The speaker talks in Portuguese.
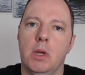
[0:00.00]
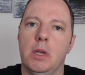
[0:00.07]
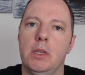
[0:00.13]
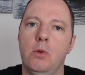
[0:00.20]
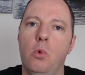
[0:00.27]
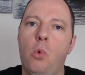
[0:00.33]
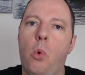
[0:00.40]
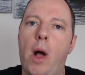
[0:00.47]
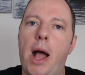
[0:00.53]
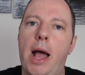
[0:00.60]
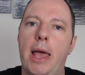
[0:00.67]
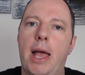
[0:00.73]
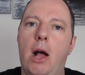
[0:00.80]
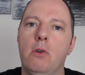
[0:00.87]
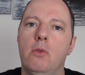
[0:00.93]
E o qua
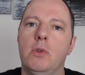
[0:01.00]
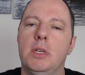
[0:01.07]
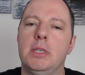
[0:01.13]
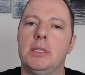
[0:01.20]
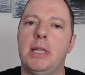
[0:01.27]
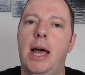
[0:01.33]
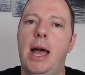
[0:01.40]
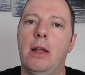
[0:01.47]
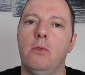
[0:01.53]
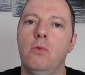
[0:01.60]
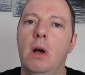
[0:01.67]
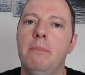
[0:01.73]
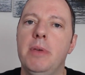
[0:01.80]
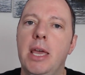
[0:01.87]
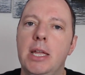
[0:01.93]
é algo que está no
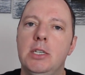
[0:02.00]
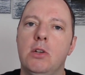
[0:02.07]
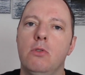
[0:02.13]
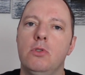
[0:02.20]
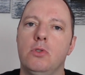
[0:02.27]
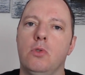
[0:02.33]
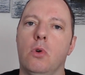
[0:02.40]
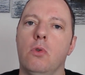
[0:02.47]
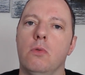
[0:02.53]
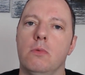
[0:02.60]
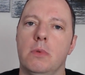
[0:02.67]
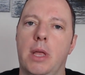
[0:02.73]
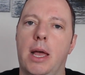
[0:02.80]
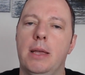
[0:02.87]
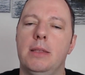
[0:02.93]
ambiente que eu estou, tá?